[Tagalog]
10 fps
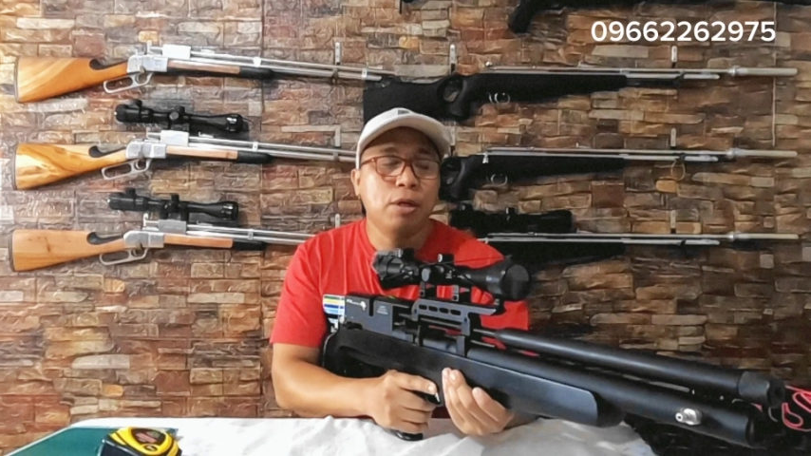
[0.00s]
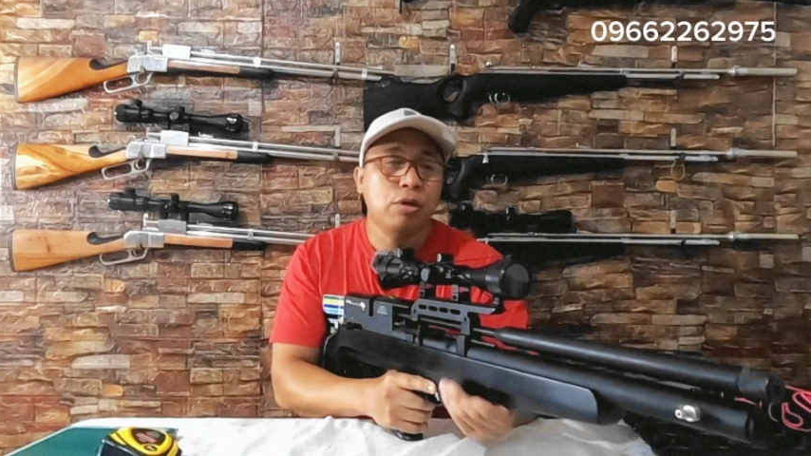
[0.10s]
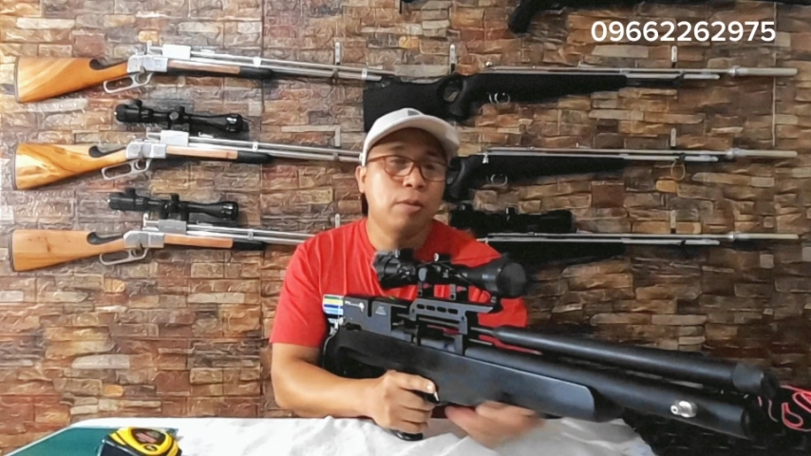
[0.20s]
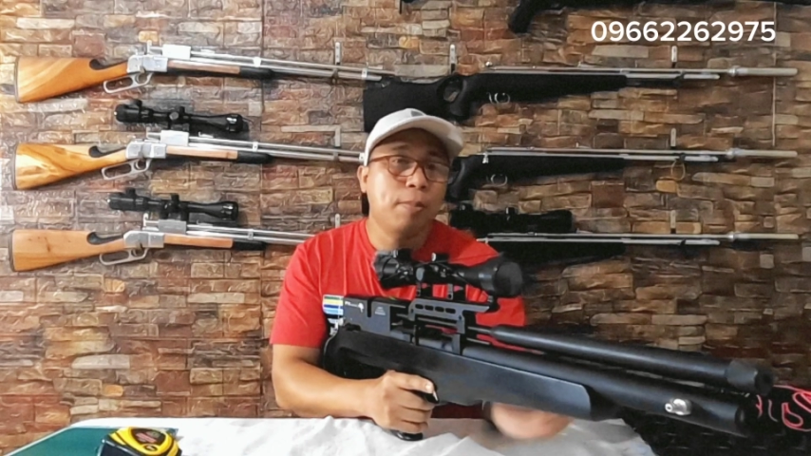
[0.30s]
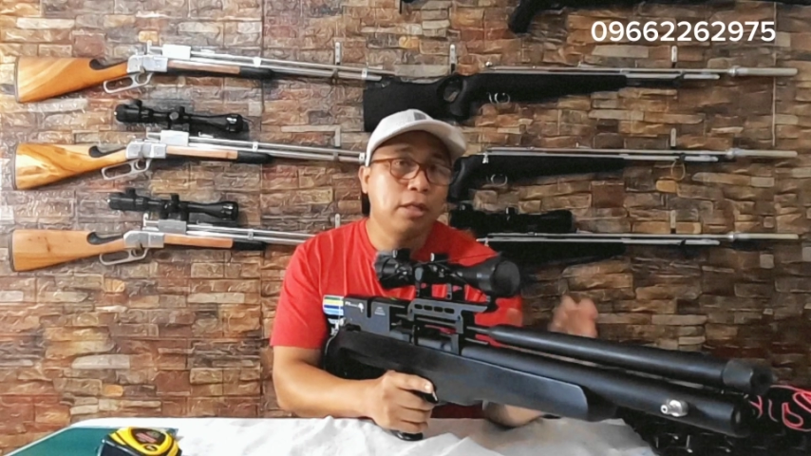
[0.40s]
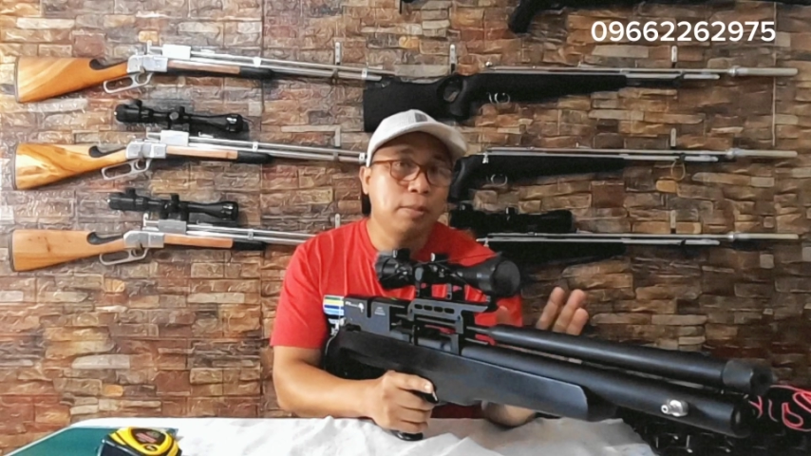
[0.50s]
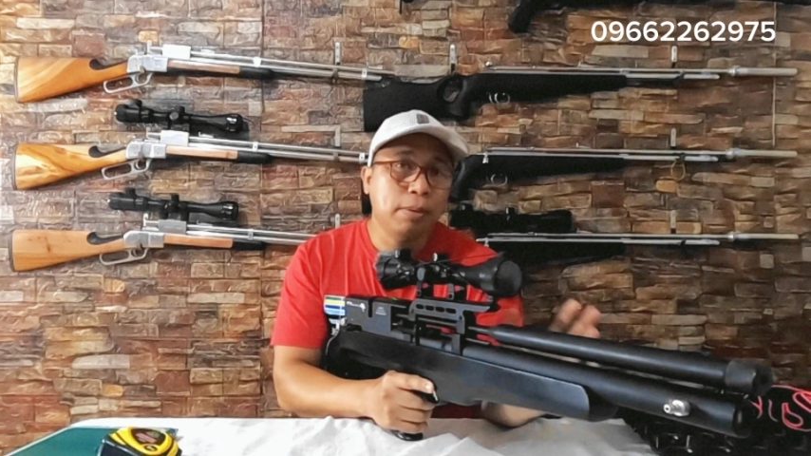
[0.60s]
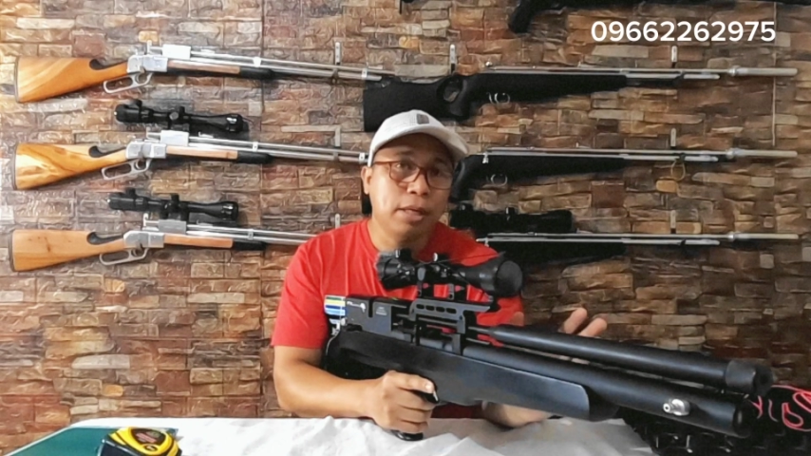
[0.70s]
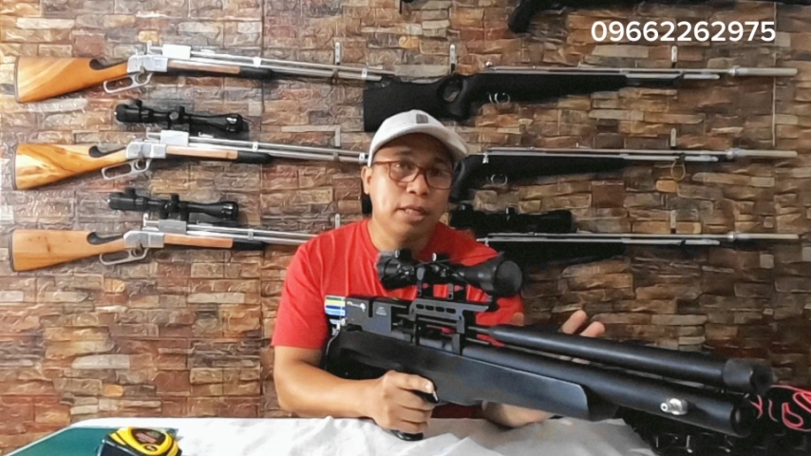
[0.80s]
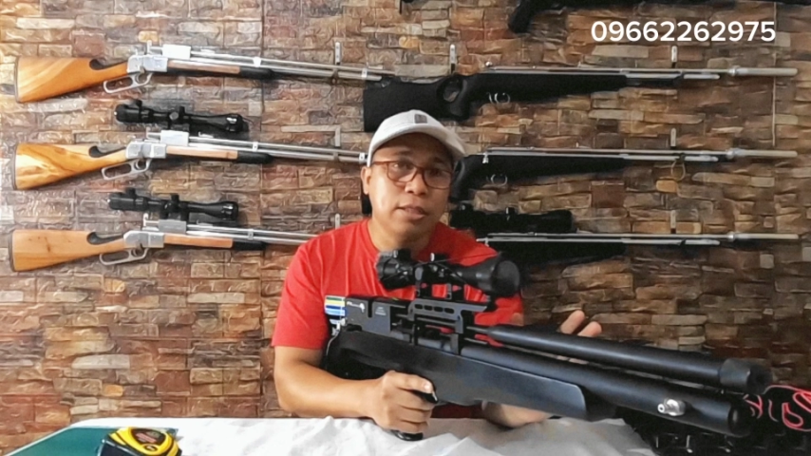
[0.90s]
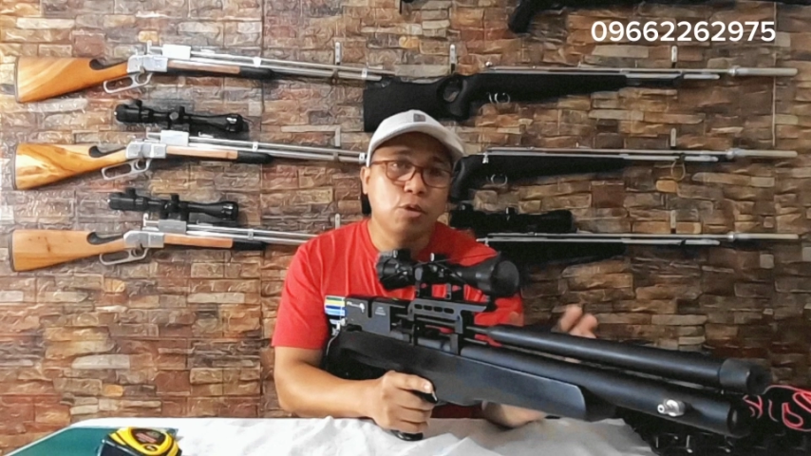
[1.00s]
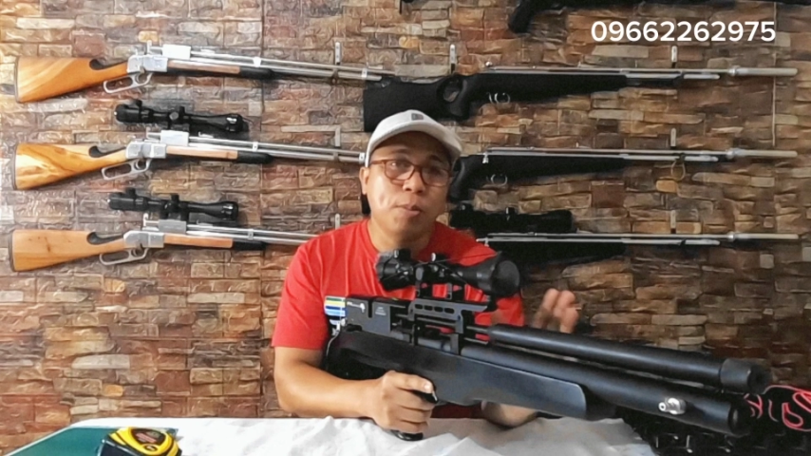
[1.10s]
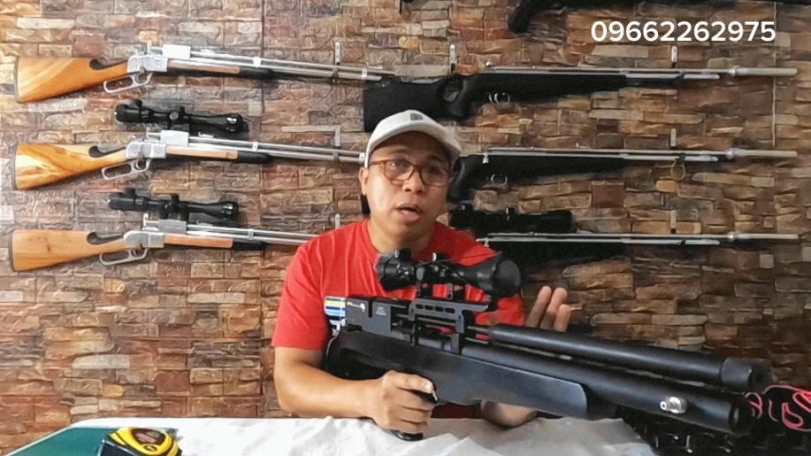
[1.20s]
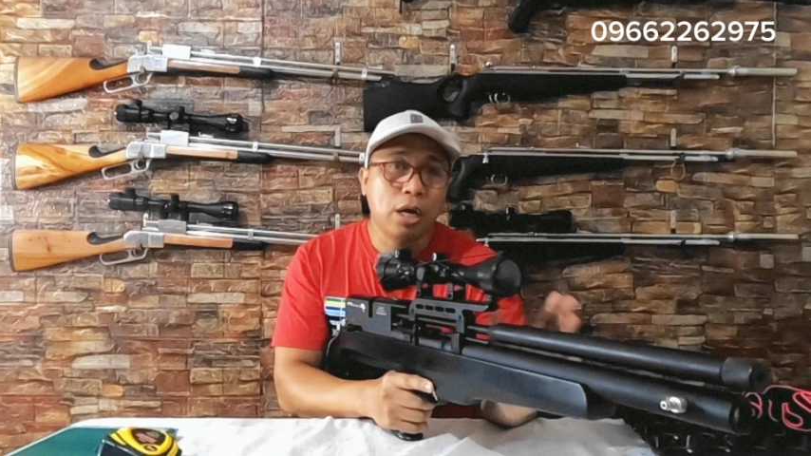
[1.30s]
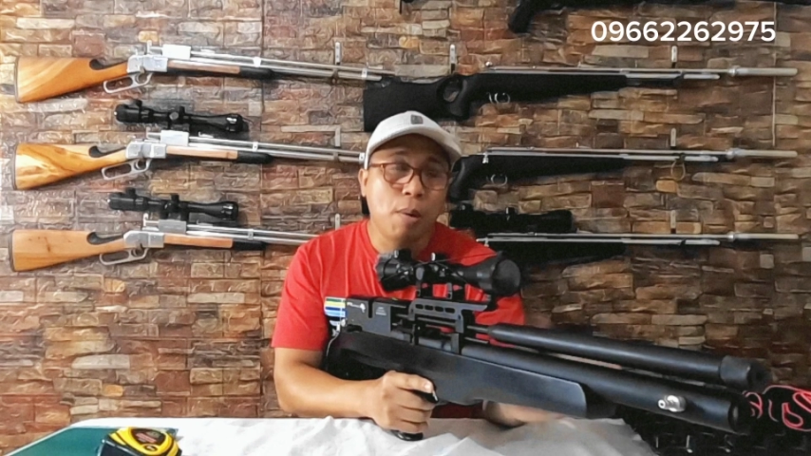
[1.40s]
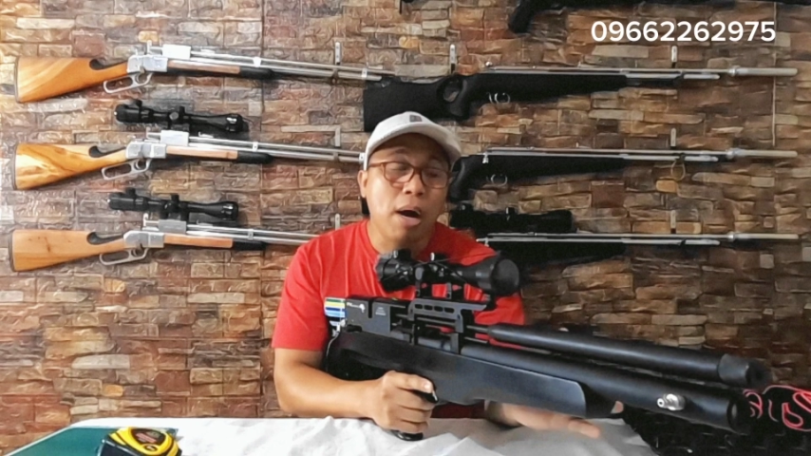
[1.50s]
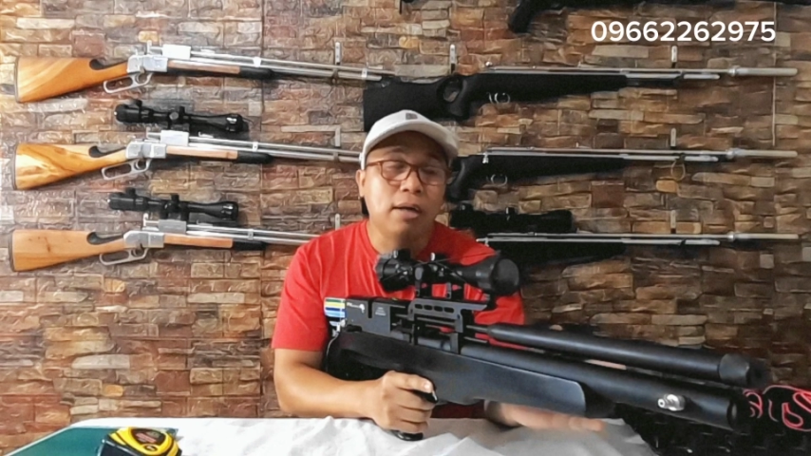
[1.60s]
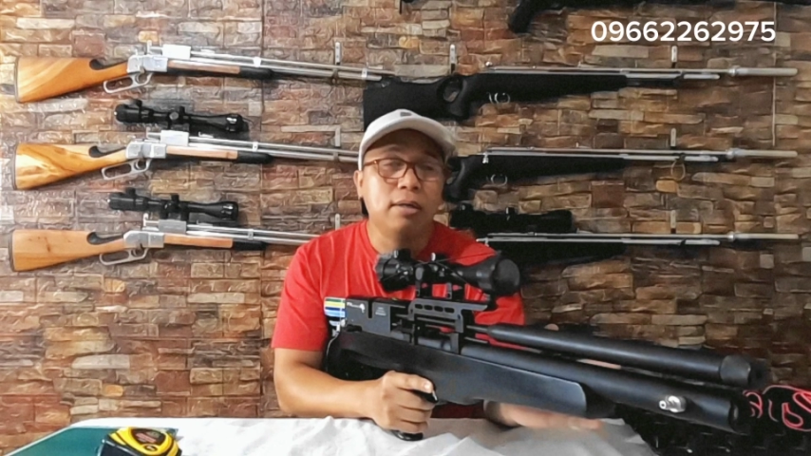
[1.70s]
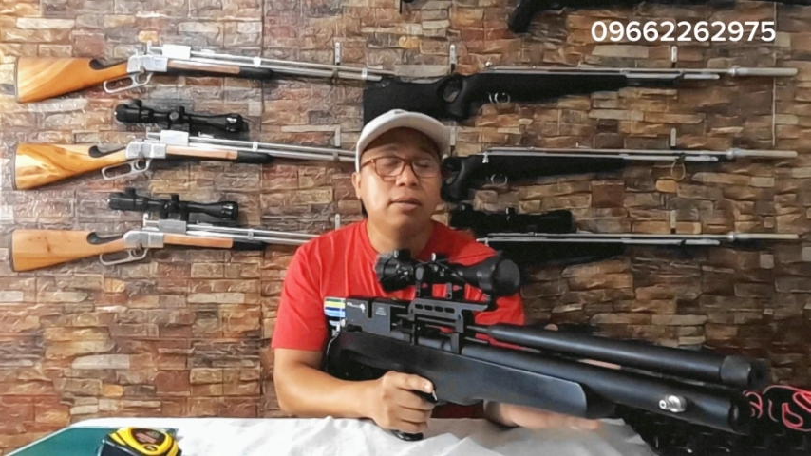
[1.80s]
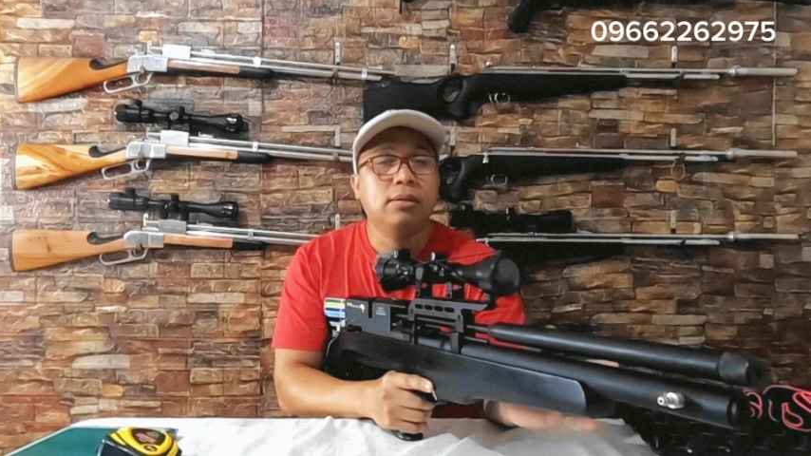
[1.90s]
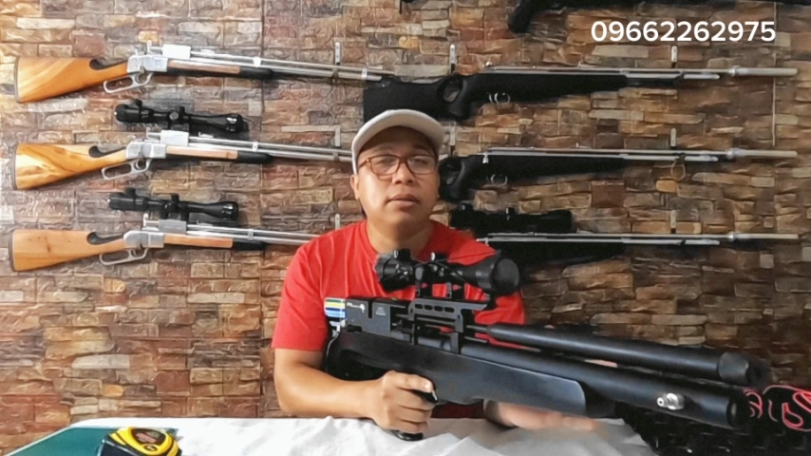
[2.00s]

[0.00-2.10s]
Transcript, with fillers: pero depende pa rin sa humahawak